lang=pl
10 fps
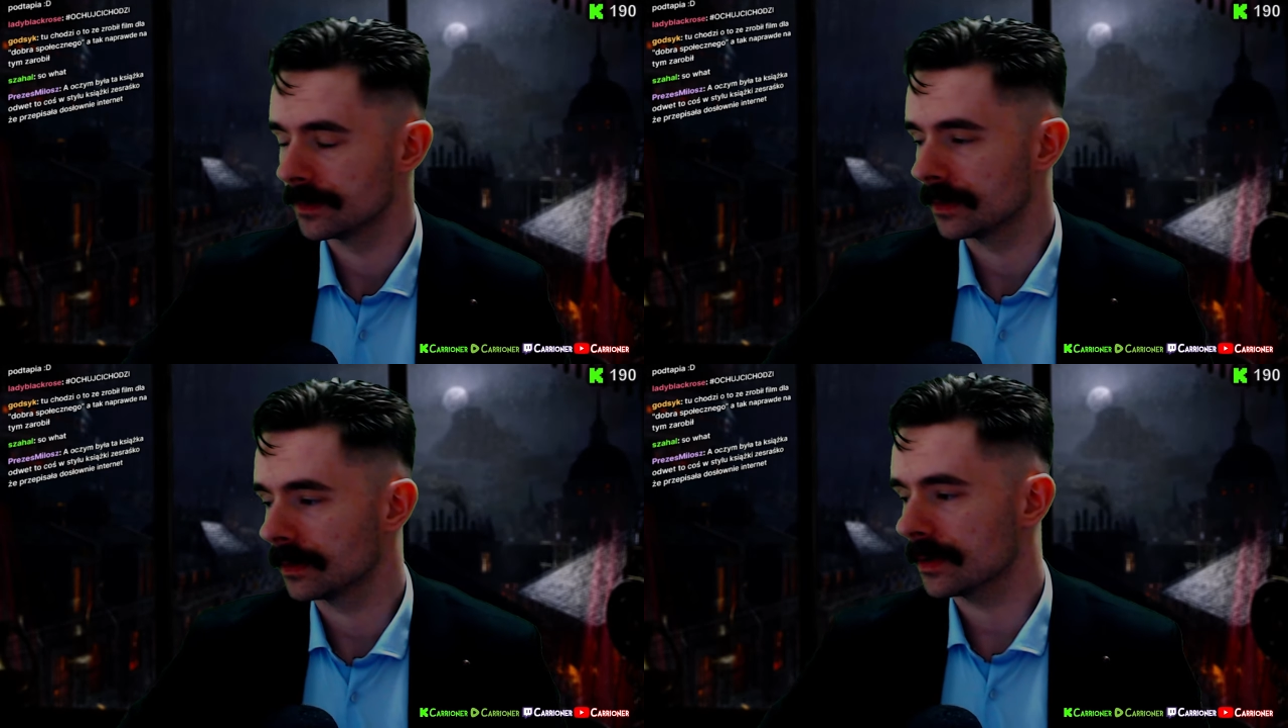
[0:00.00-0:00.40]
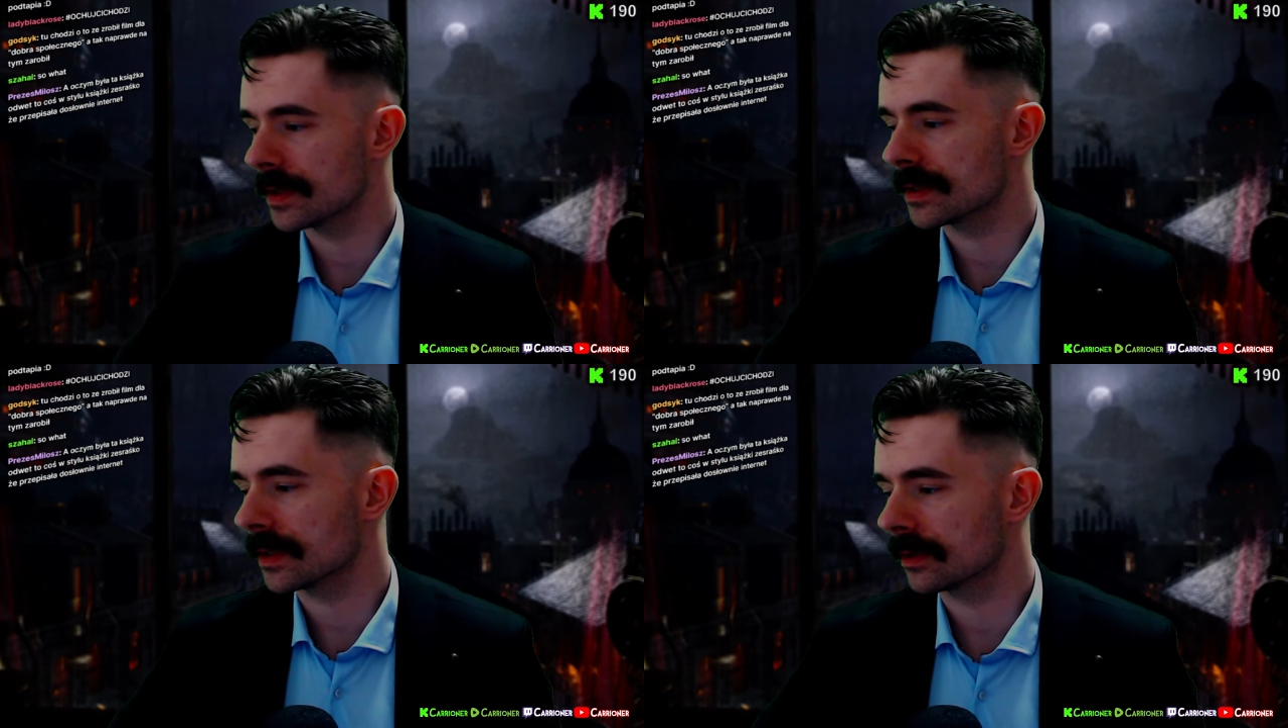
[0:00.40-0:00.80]
To, nie
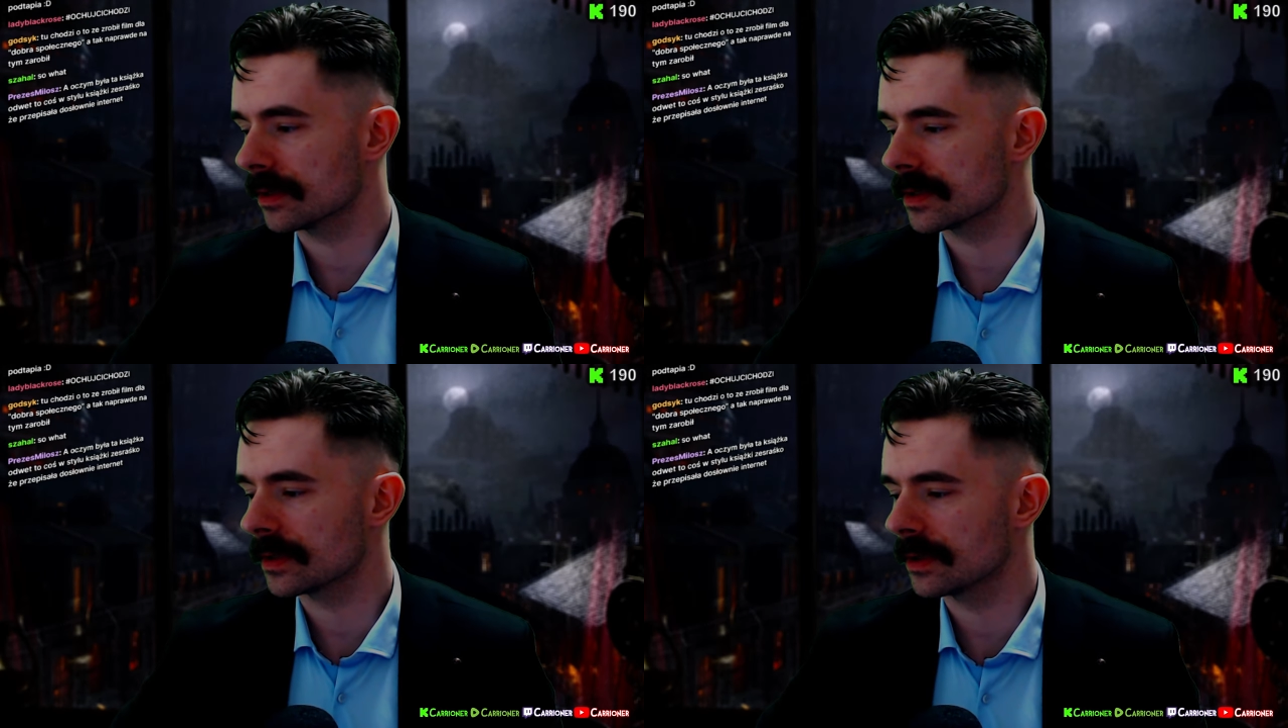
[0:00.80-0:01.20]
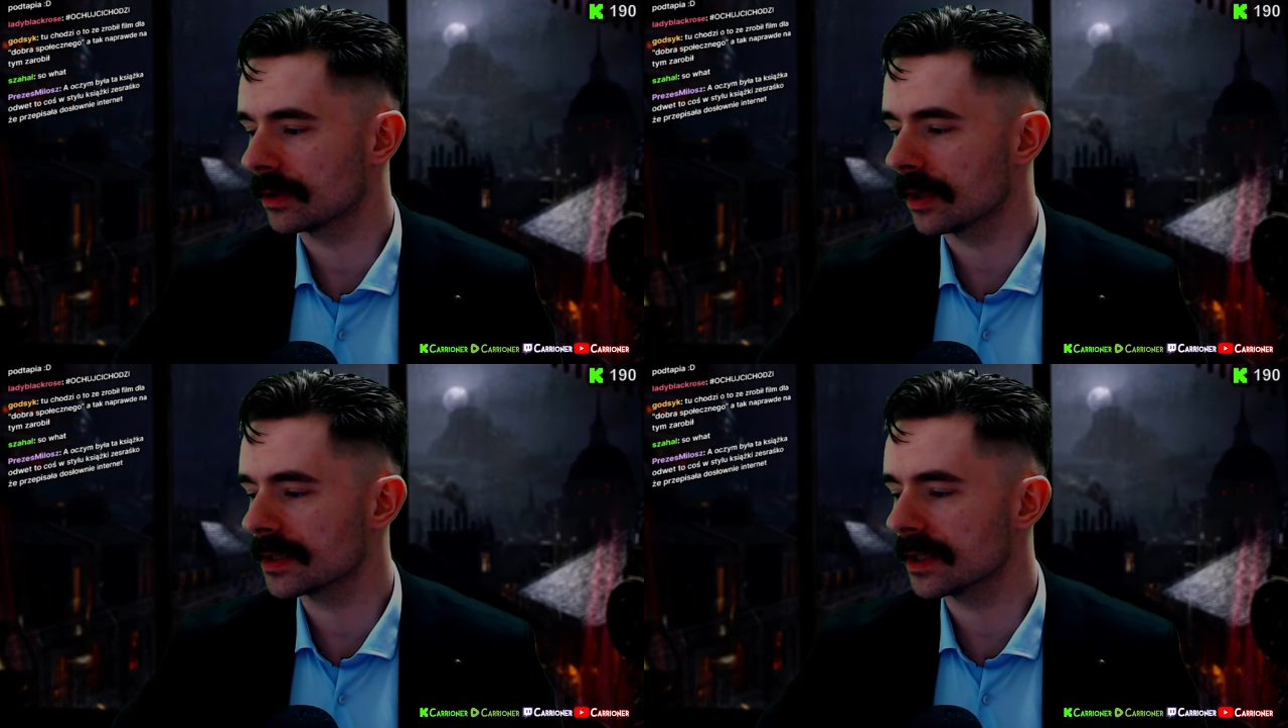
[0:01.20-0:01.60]
jest, to, jest,
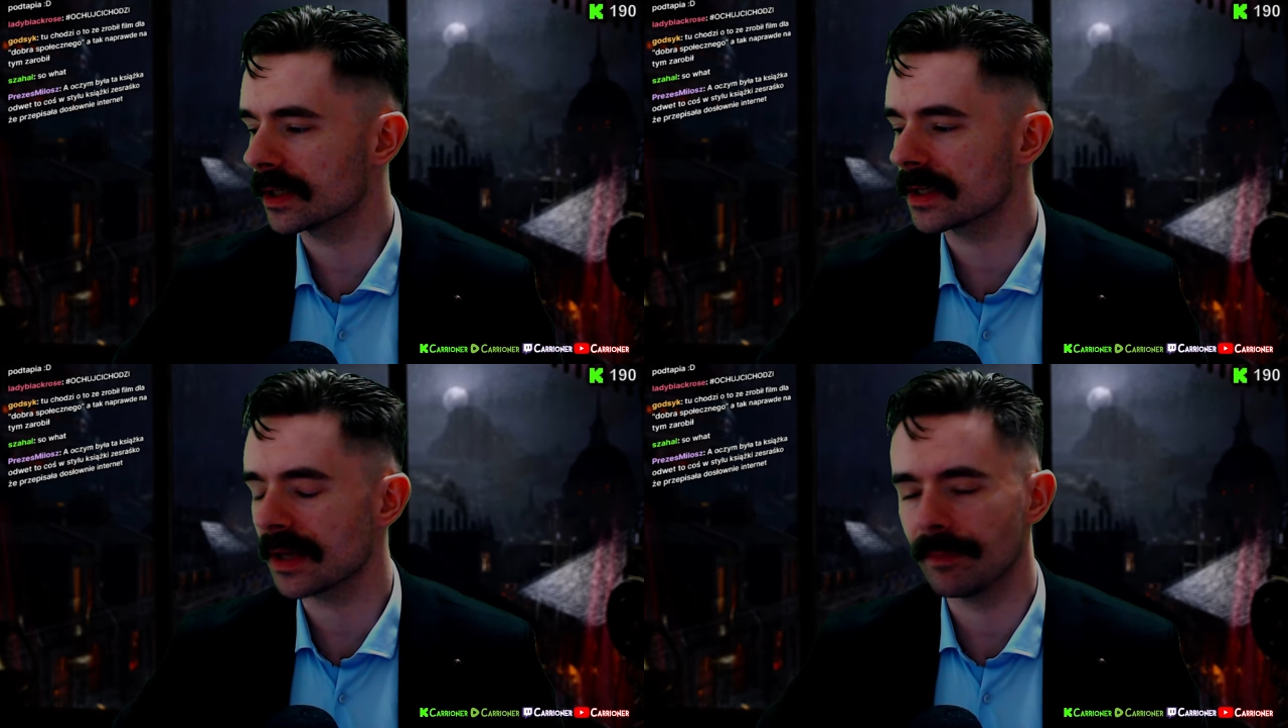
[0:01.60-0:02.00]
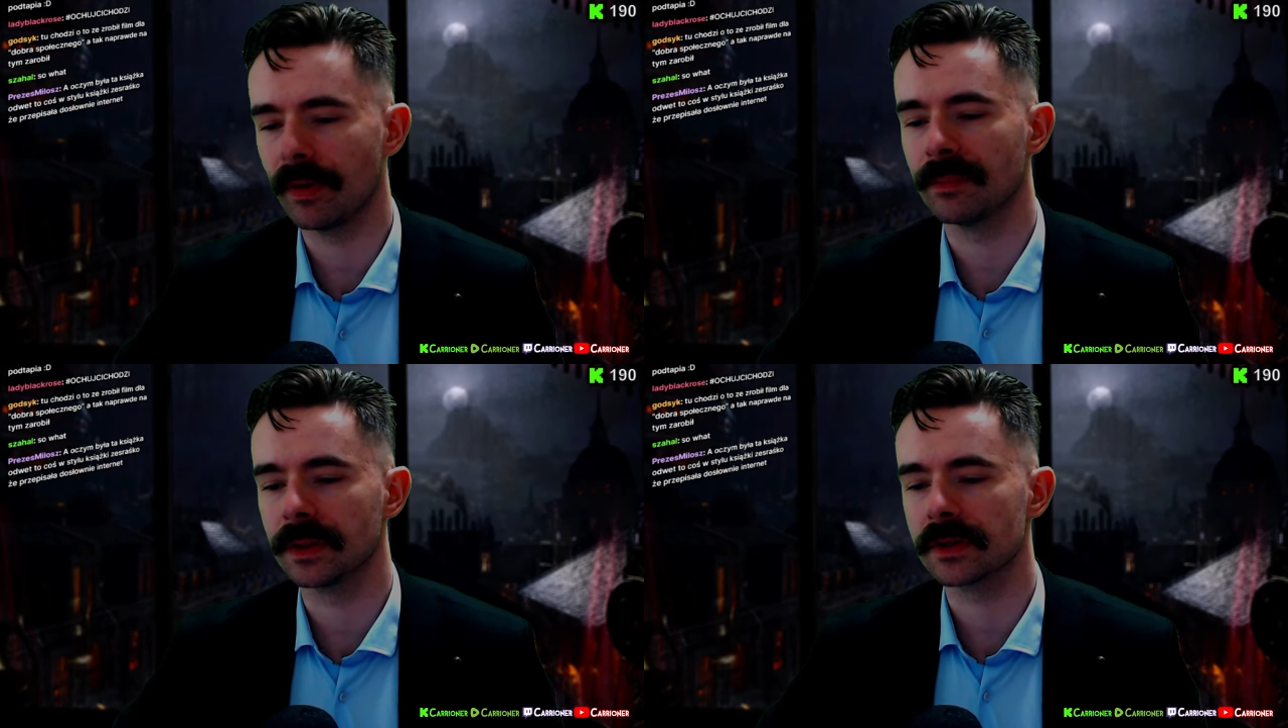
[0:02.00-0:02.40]
to jest nie ten sam
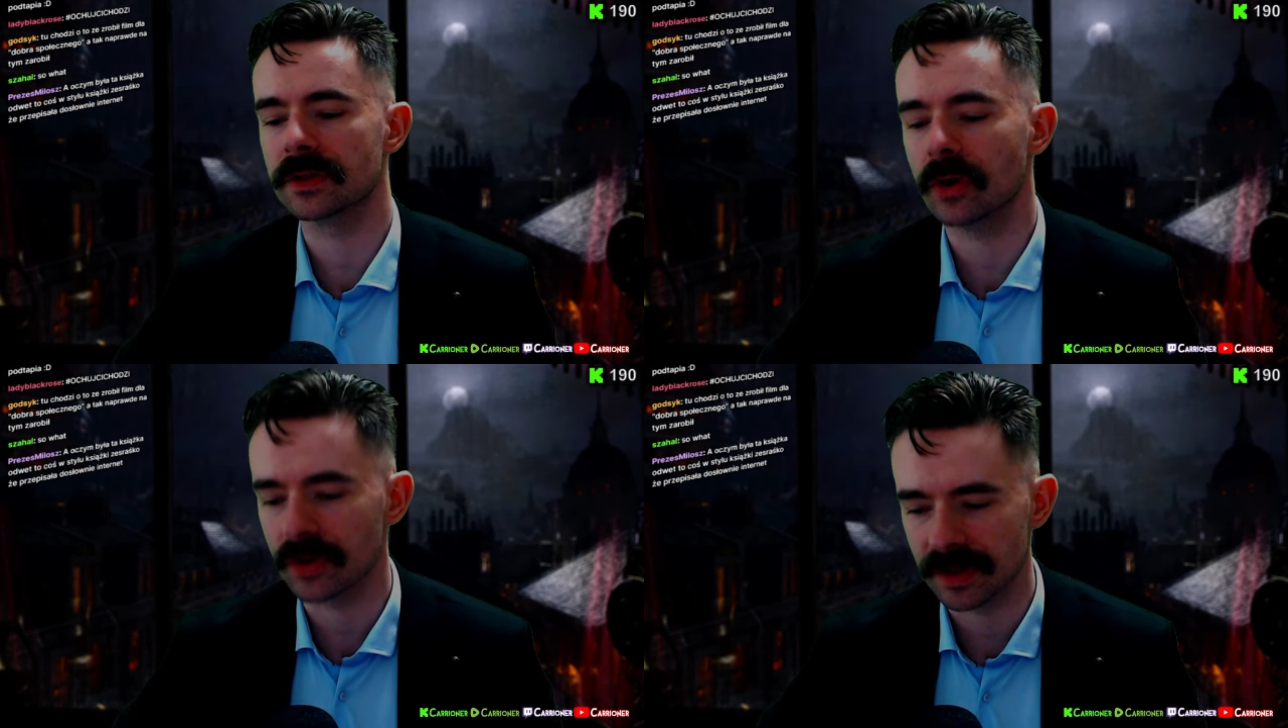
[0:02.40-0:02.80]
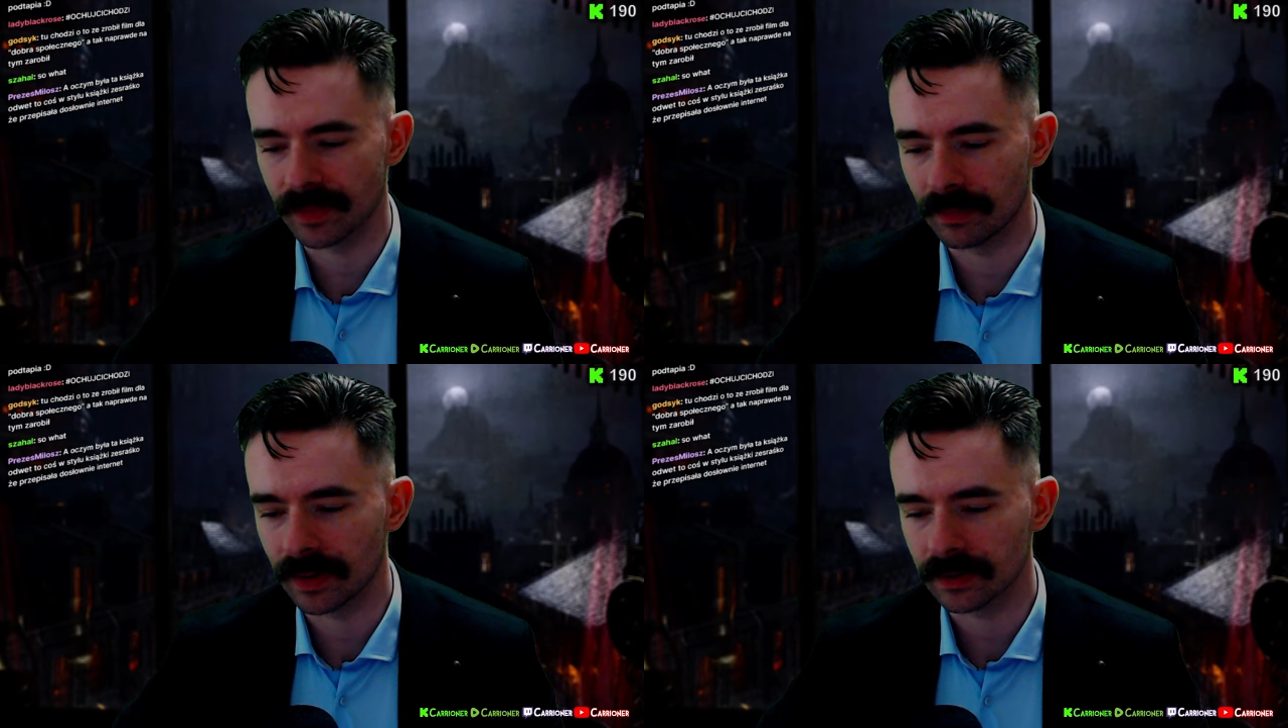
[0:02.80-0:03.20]
bombel, to jest gorszy
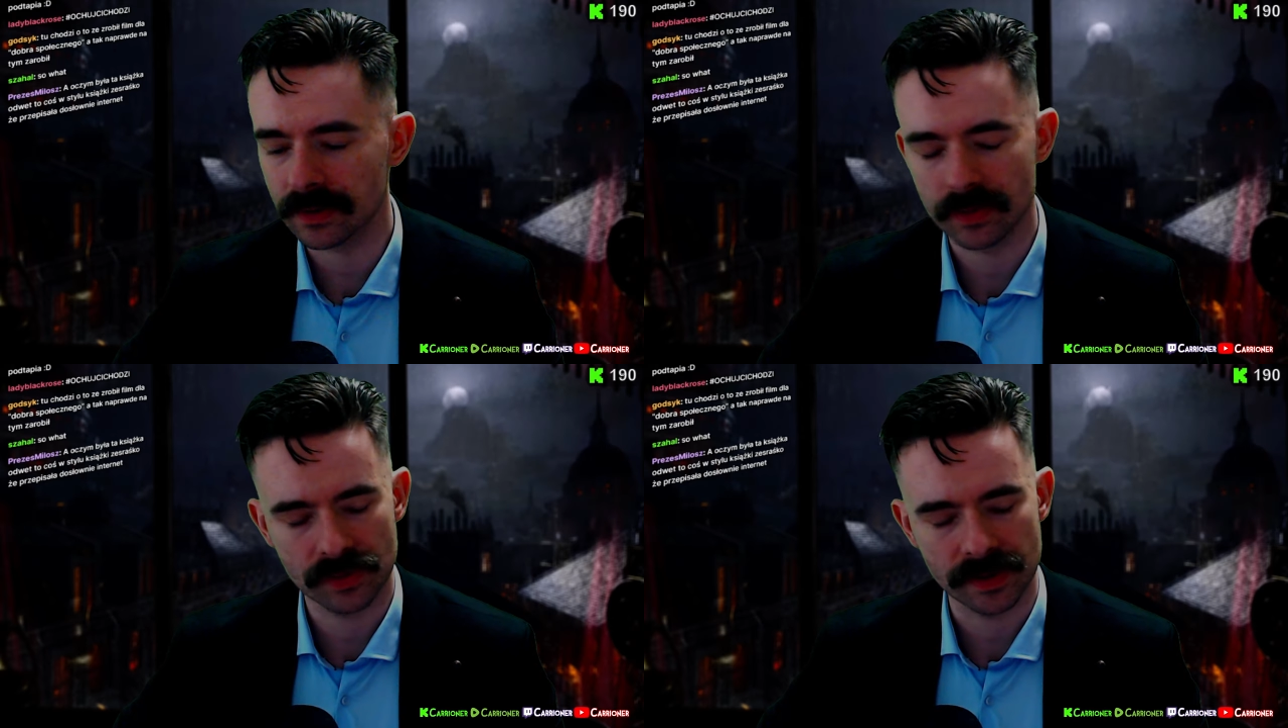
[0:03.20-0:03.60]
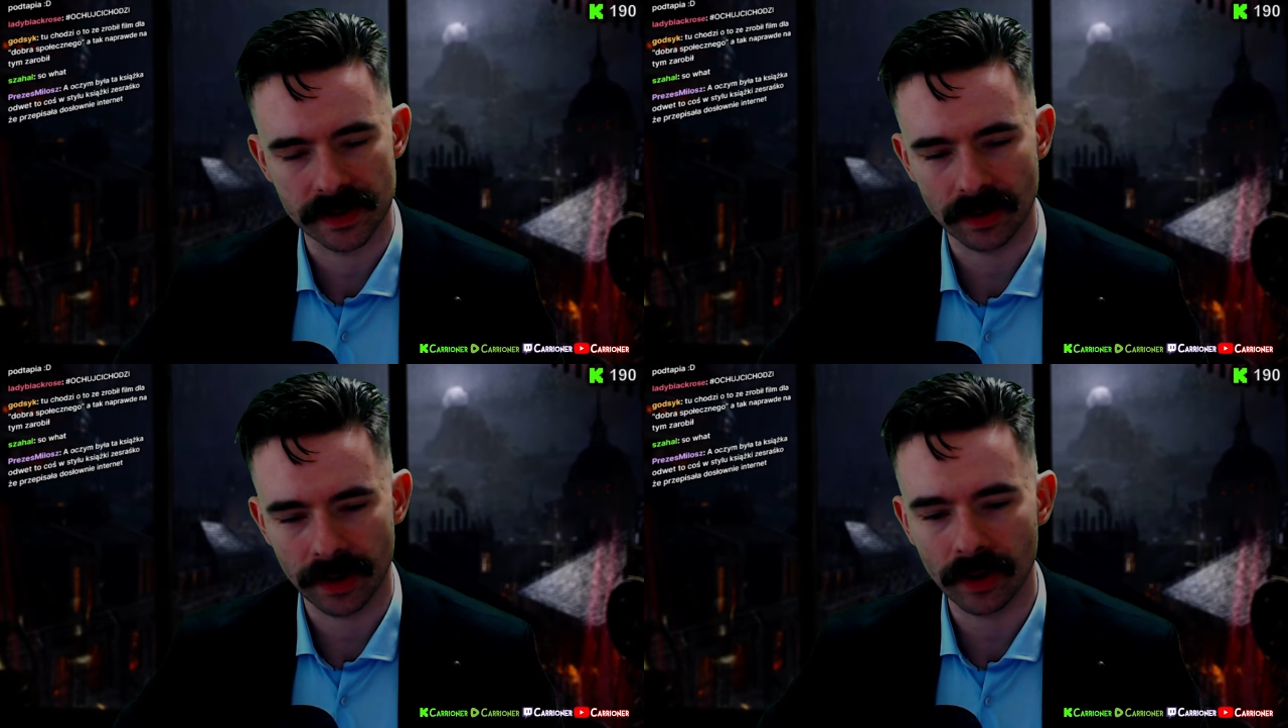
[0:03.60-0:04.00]
bombel, to jest różnica, ok?